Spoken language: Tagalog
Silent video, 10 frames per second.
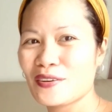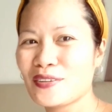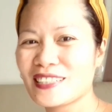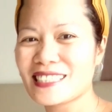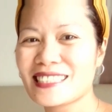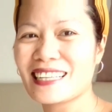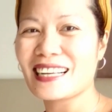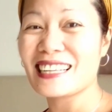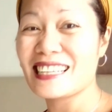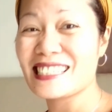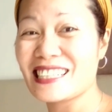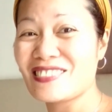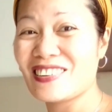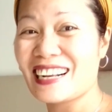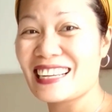ngayon kasi
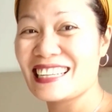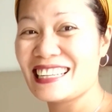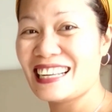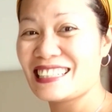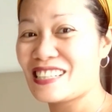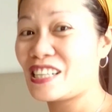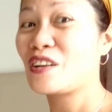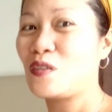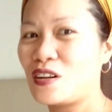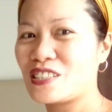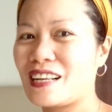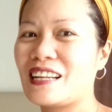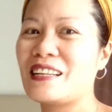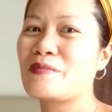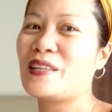kagising ko lang kanina tapos ngayon ko lang
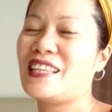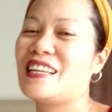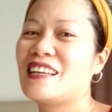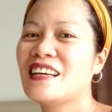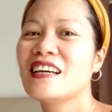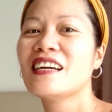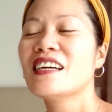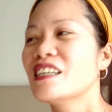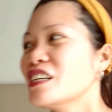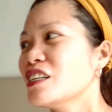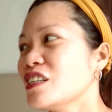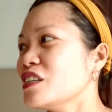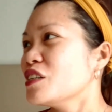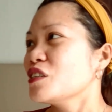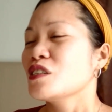siyang liligpitin.
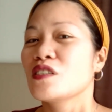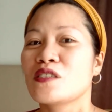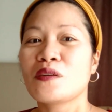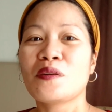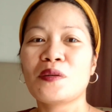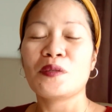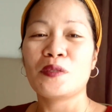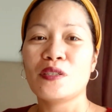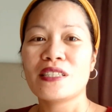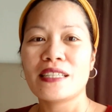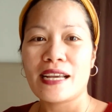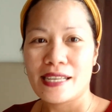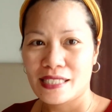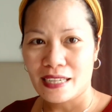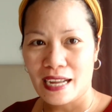So, yun
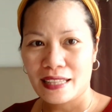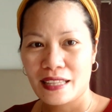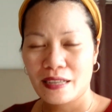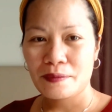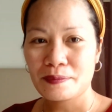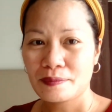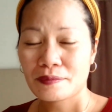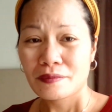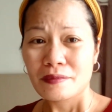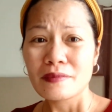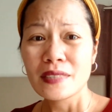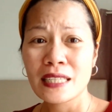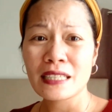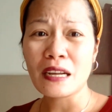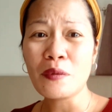guys, ang ating
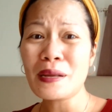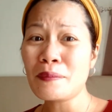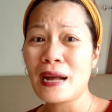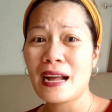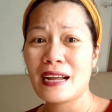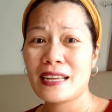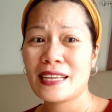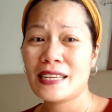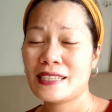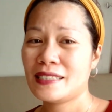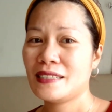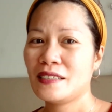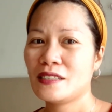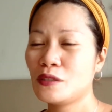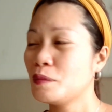gawing bahay.
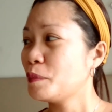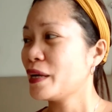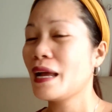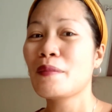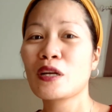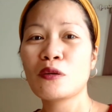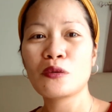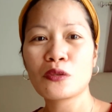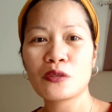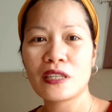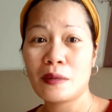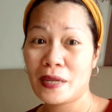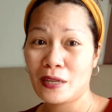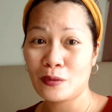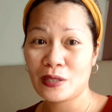So, mamaya magluluto na
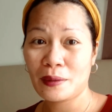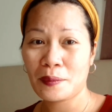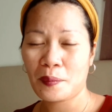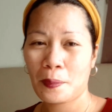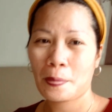naman ako ng